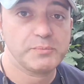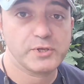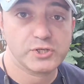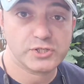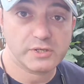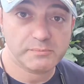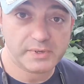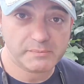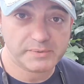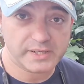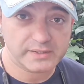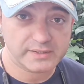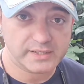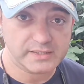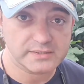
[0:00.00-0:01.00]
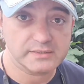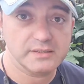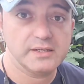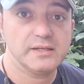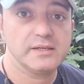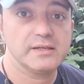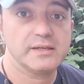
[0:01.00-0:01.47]
Pero siempre hay plantas
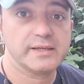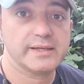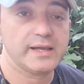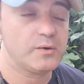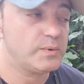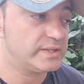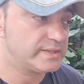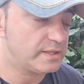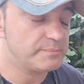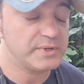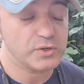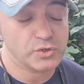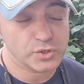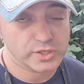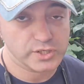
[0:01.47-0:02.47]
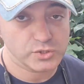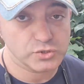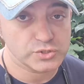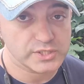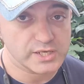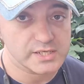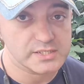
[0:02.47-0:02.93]
que aguantan mejor que
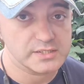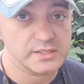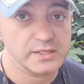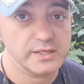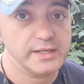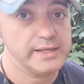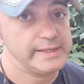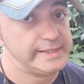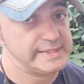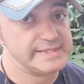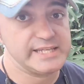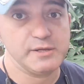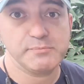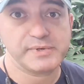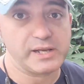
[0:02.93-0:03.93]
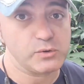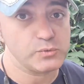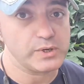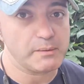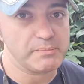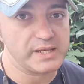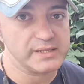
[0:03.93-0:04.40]
otras y siempre
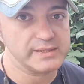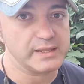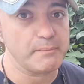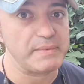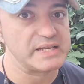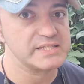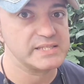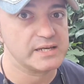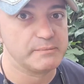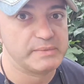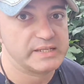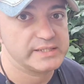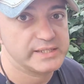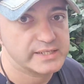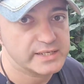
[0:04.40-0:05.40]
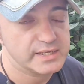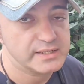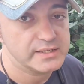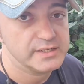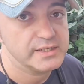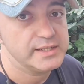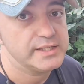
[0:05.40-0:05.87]
alguna planta más
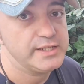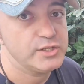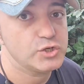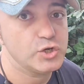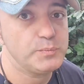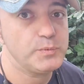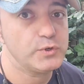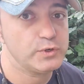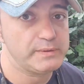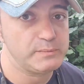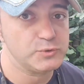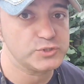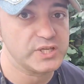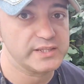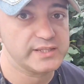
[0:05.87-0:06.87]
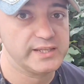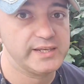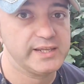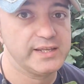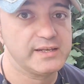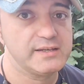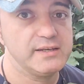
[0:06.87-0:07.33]
dramática. ¿Y cómo no vamos a
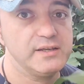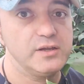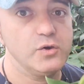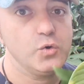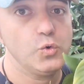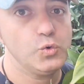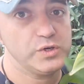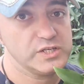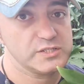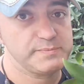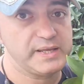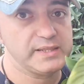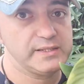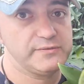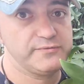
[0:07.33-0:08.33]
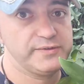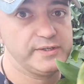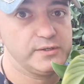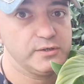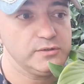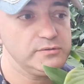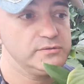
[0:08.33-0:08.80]
tener un
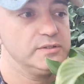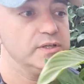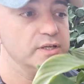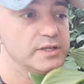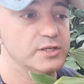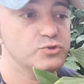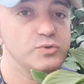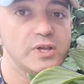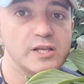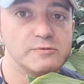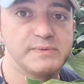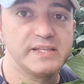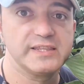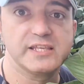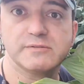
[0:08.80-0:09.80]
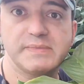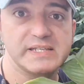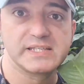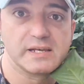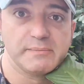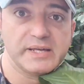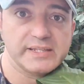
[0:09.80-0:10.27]
espatifilo que son las plantas
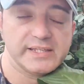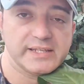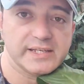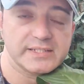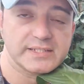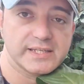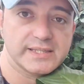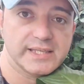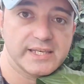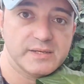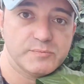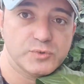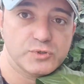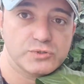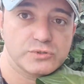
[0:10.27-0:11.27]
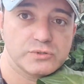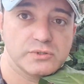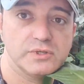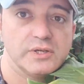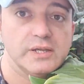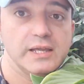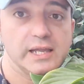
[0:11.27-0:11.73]
más dramáticas que tenemos?
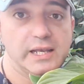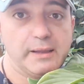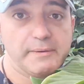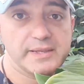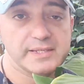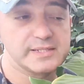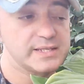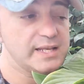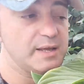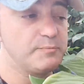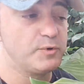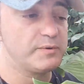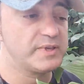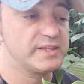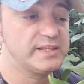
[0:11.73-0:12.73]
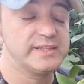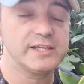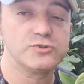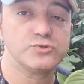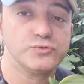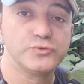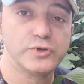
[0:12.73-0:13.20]
La verdad es que la
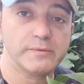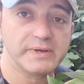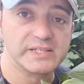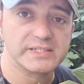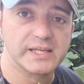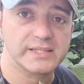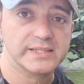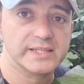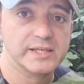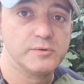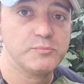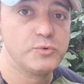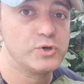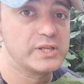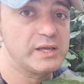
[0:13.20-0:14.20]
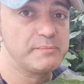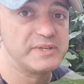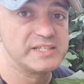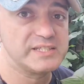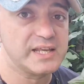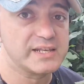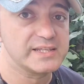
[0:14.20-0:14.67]
pobrecita sufrió bastante, porque a
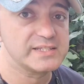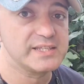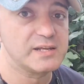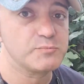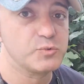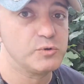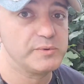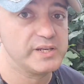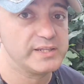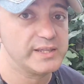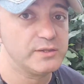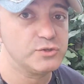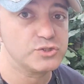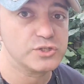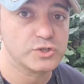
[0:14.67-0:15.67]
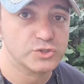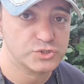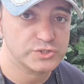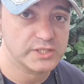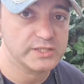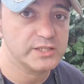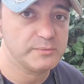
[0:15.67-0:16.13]
pesar de estar pulverizándose
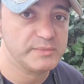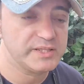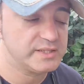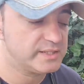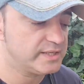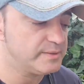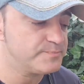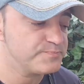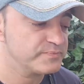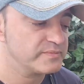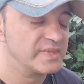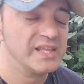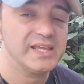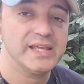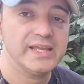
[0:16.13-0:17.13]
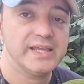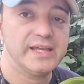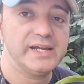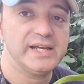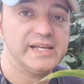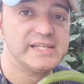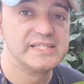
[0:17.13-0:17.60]
constantemente,
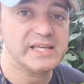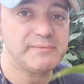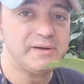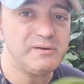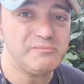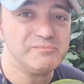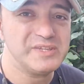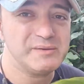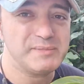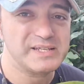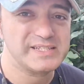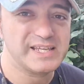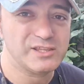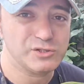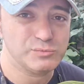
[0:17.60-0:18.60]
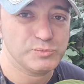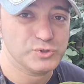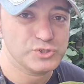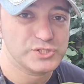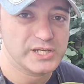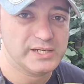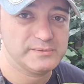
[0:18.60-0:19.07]
estaba demasiado
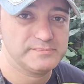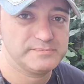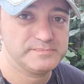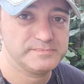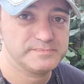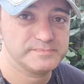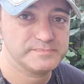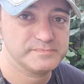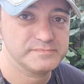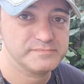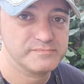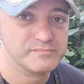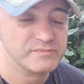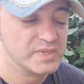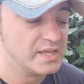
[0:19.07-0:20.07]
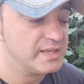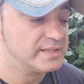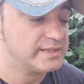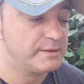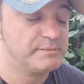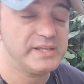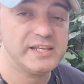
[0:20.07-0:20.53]
pocha.
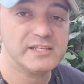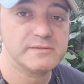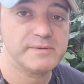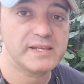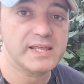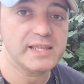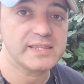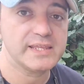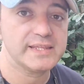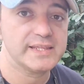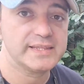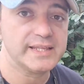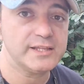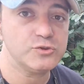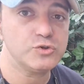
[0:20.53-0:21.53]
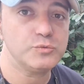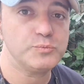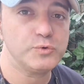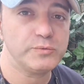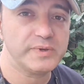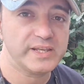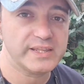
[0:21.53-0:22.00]
También es verdad que de tanto
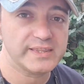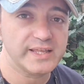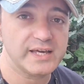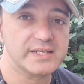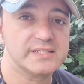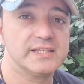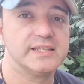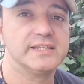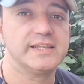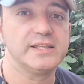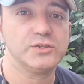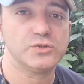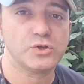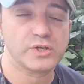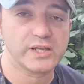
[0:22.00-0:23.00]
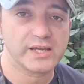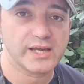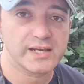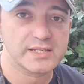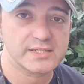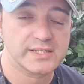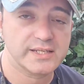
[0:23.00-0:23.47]
pulverizarse, de tanto
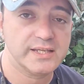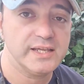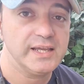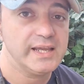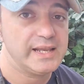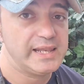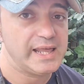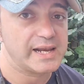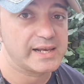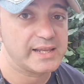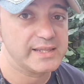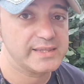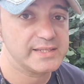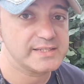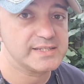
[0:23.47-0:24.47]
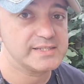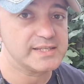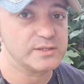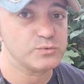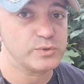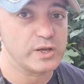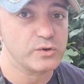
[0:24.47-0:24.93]
regarse, las raíces se
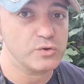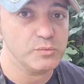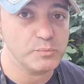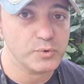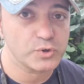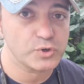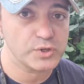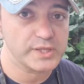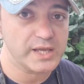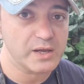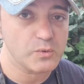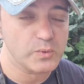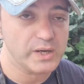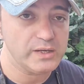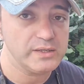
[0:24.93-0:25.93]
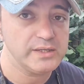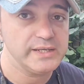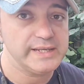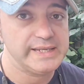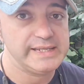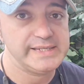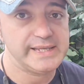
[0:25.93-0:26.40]
saturaron un poco de agua
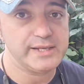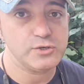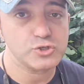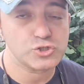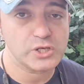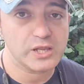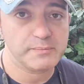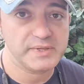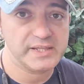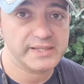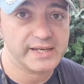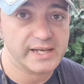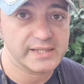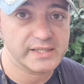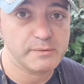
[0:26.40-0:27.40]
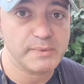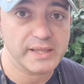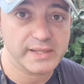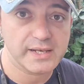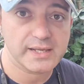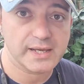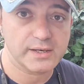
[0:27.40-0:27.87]
y ya no solamente era el
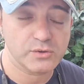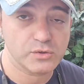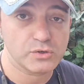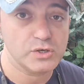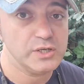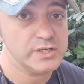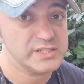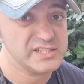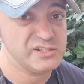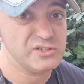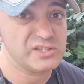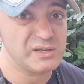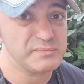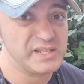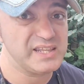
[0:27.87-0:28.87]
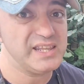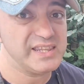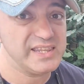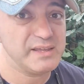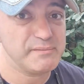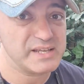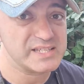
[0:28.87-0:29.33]
tema del calor, sino también
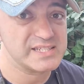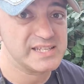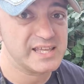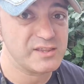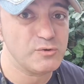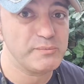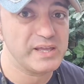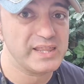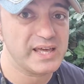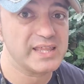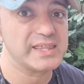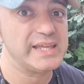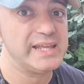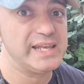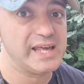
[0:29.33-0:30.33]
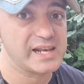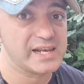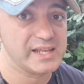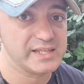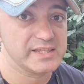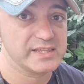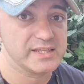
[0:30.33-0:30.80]
demasiada humedad en las
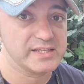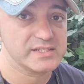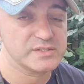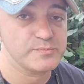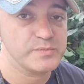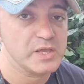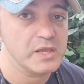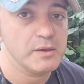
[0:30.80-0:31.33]
raíces.